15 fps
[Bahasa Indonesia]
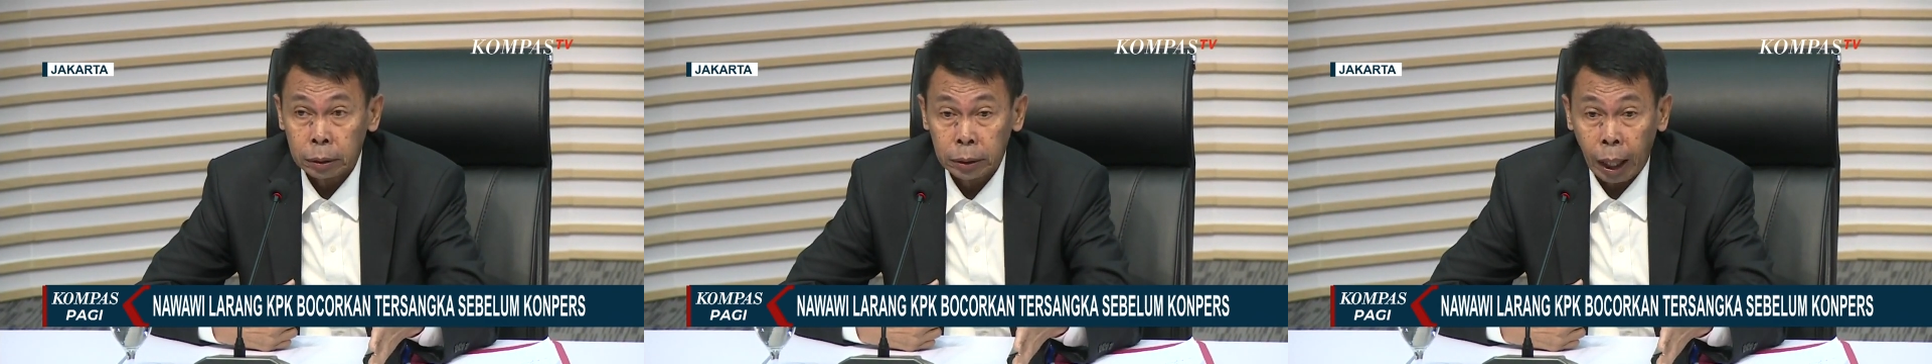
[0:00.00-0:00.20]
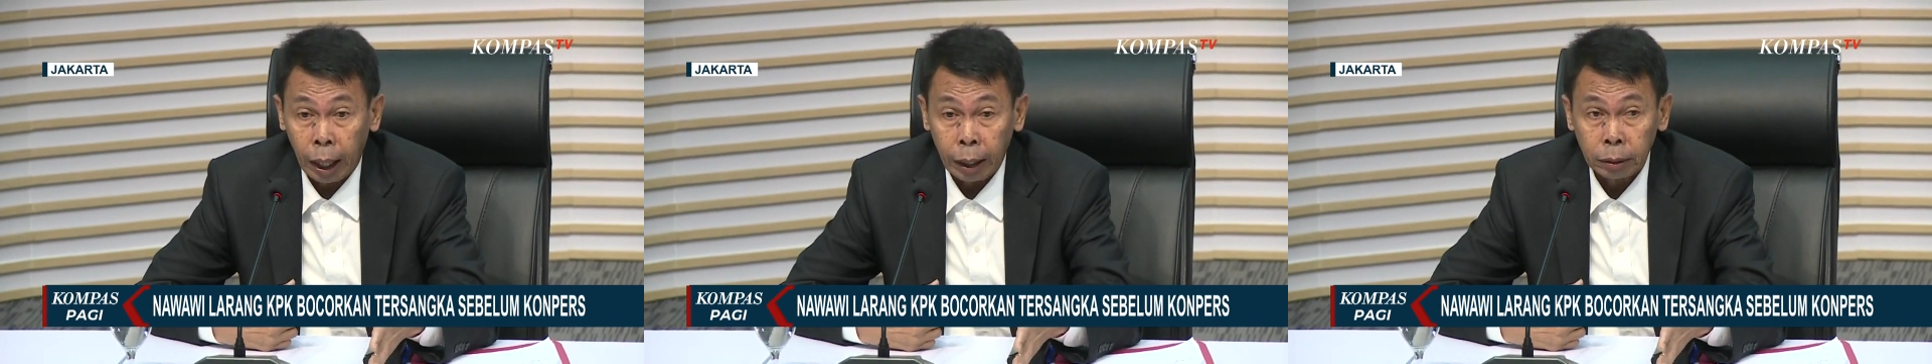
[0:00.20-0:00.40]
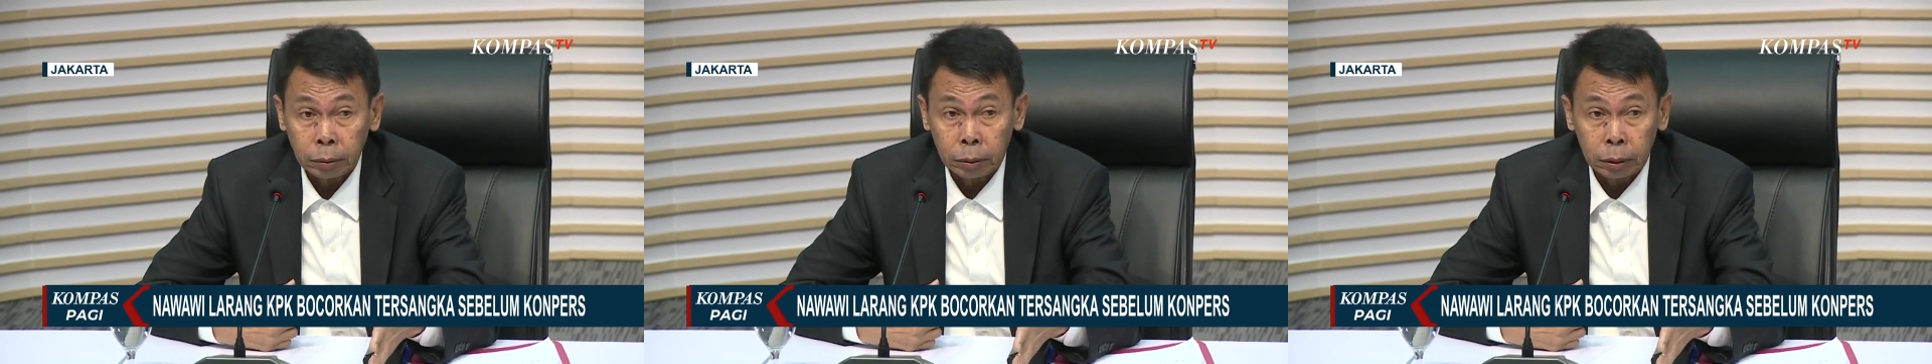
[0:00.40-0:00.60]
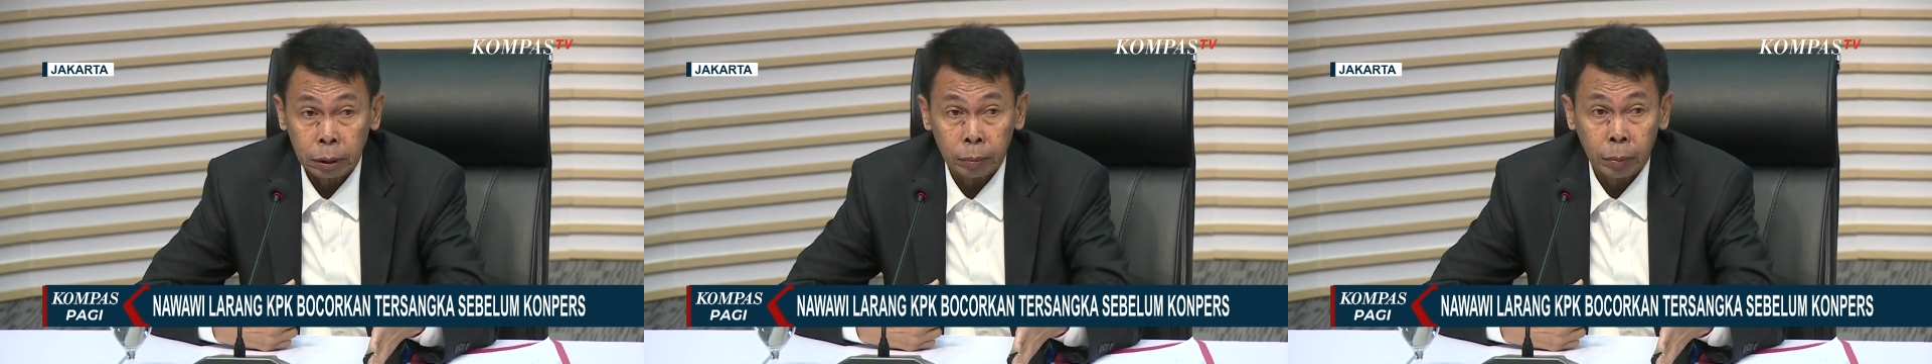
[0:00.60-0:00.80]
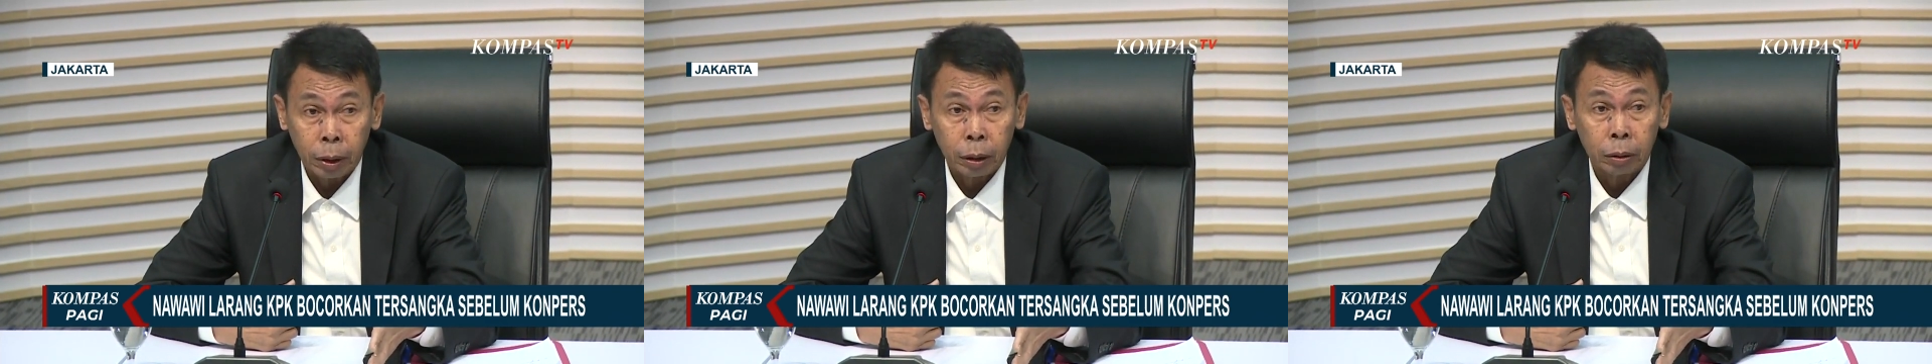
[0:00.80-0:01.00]
Jangan
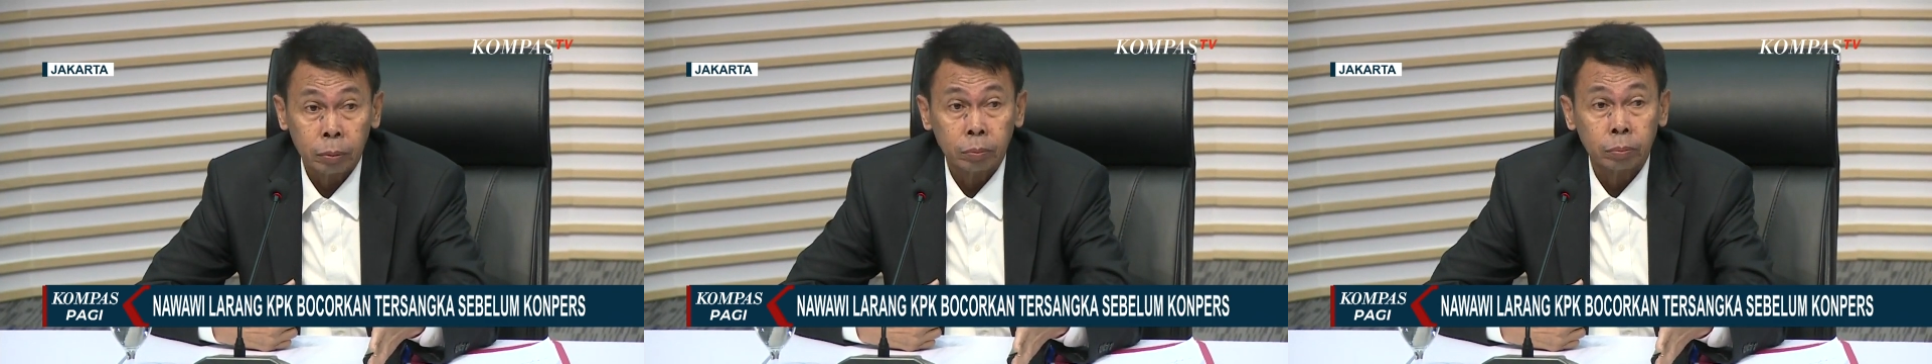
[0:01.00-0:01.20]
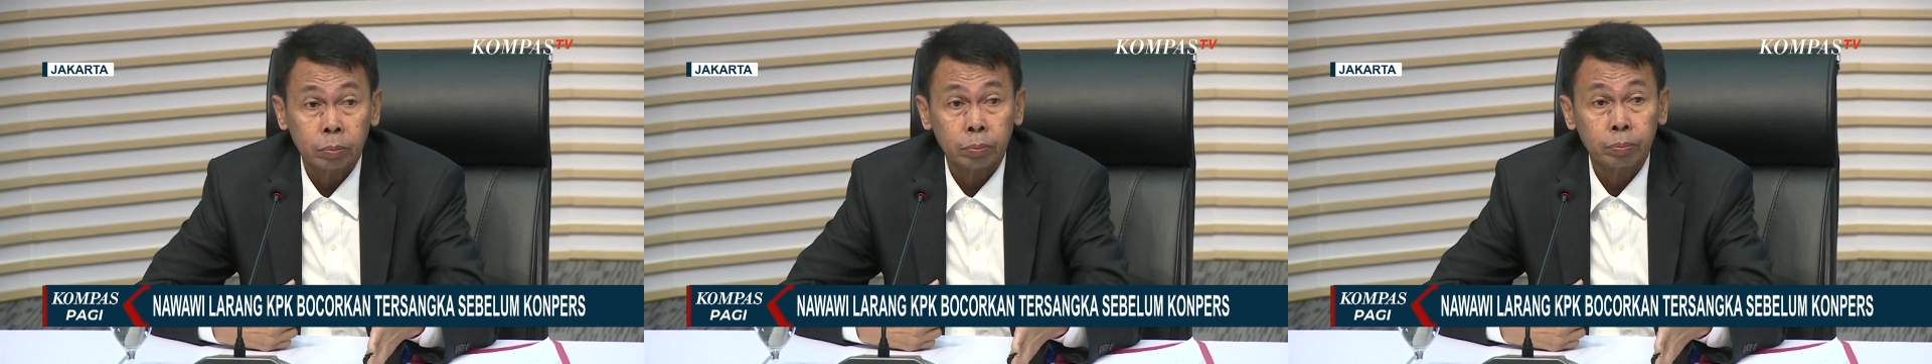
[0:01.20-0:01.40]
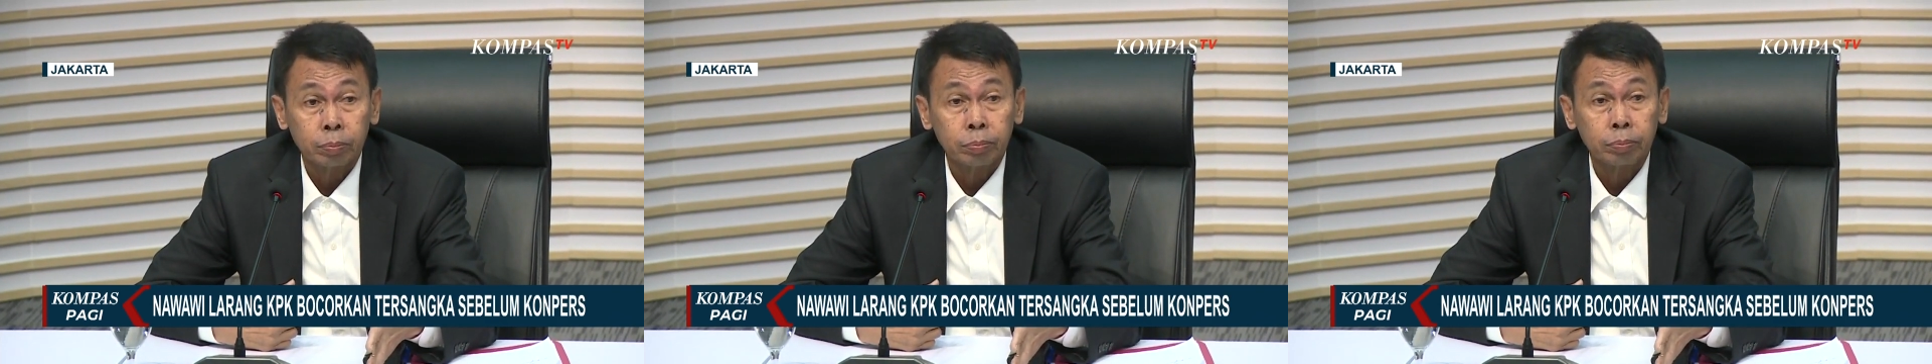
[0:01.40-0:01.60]
sebelum